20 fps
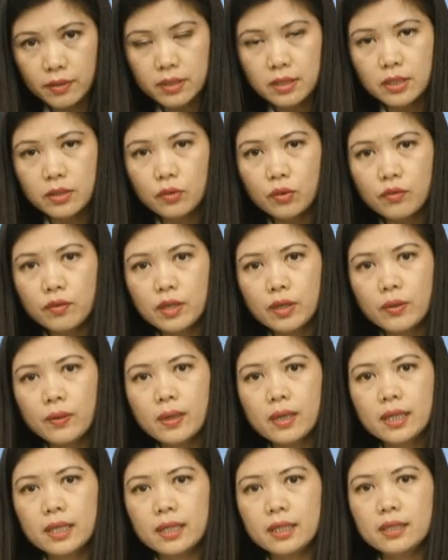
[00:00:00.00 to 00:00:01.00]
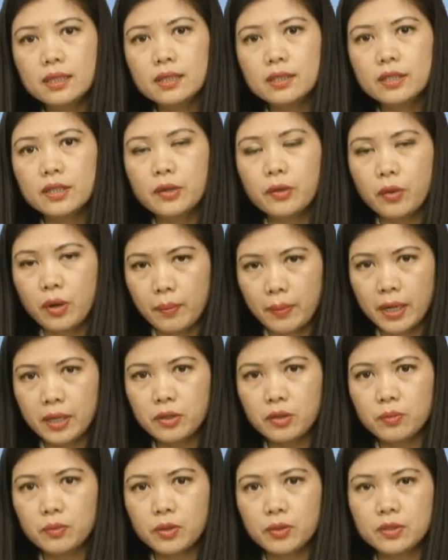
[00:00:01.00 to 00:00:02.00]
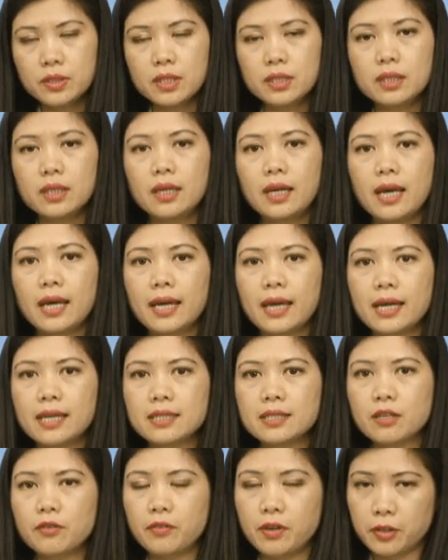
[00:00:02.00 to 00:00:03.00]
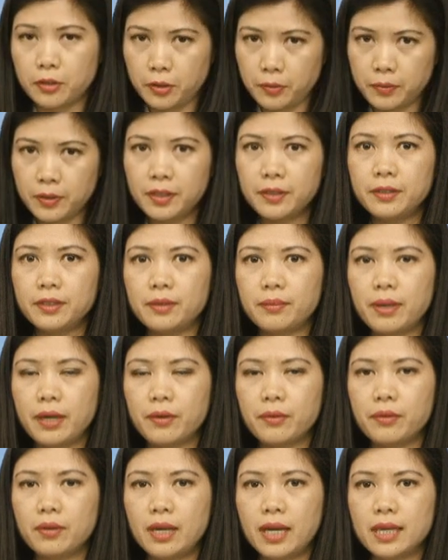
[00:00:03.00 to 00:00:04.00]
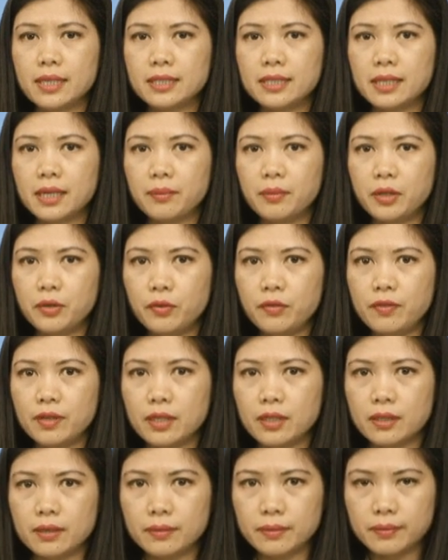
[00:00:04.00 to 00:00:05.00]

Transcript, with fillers: và xin quý vị hoan hỷ đừng rời khỏi máy, chúng tôi sẽ trở lại ngay sau phần thông tin thương mại của đài. Xin cảm ơn quý vị.